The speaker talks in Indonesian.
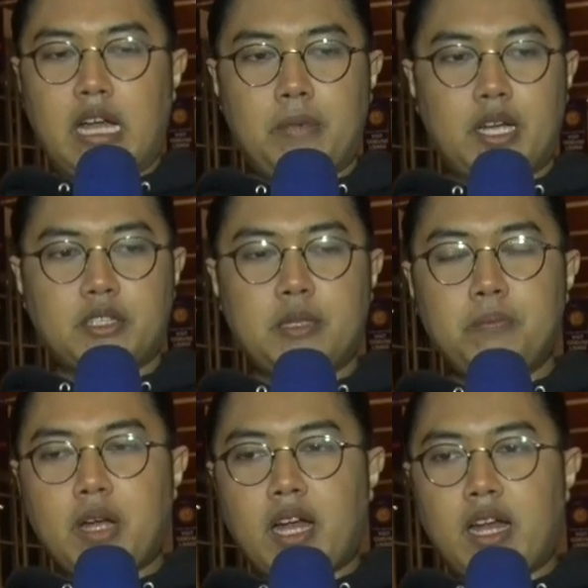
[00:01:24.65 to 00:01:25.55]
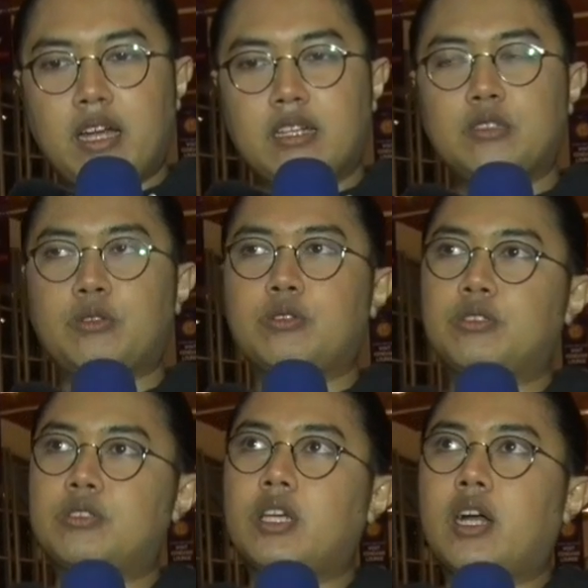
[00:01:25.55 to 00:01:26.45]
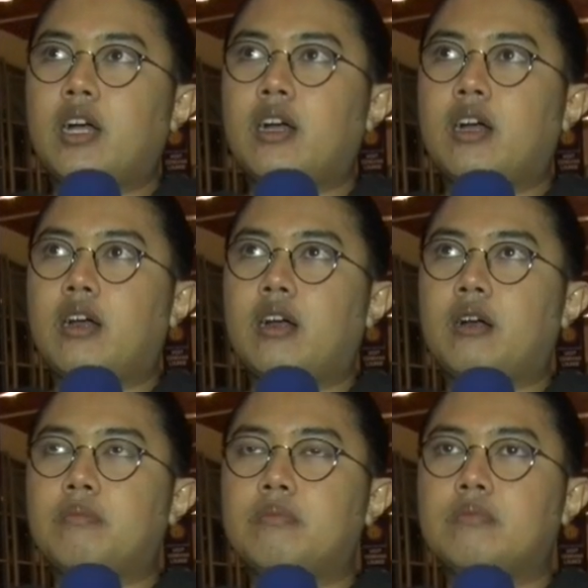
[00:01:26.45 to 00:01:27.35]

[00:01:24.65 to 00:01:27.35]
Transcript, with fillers: apa ketipang terus uh,